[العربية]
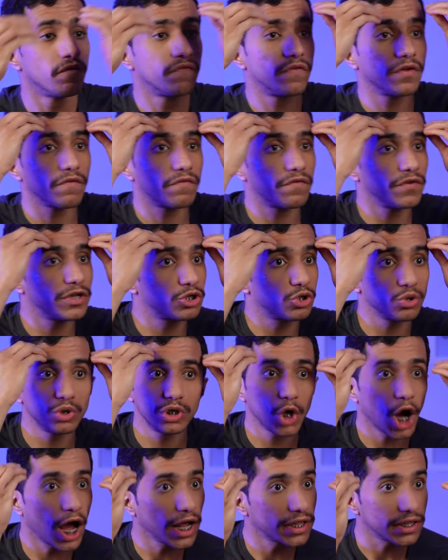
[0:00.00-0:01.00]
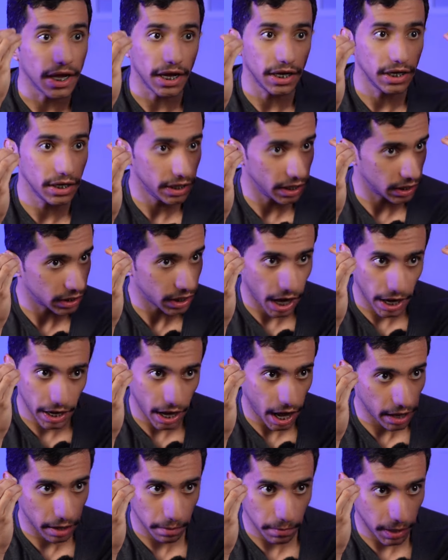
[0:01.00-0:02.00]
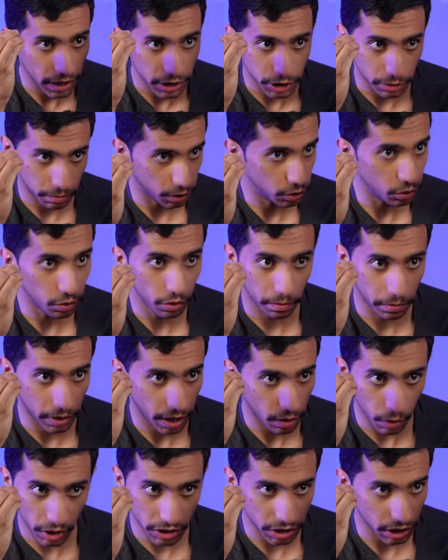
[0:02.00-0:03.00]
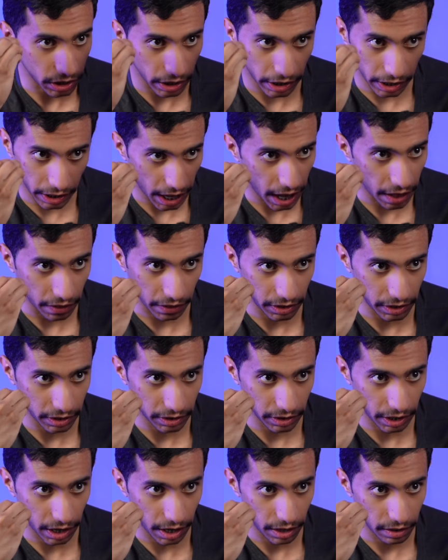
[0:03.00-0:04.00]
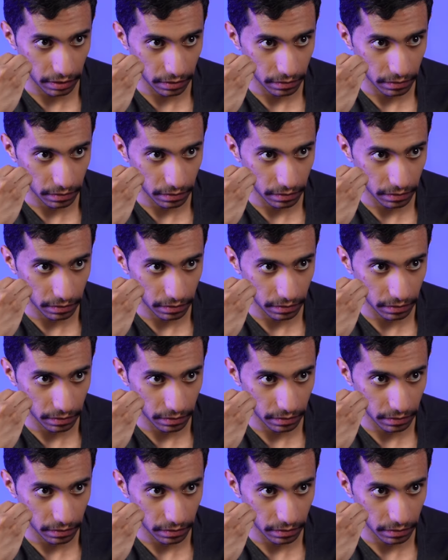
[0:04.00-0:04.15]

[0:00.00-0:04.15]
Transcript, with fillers: في في استديوهات تحليليه ترى انا انا معليش مقهور من الوسط الرياضي لا لا خذ راحتك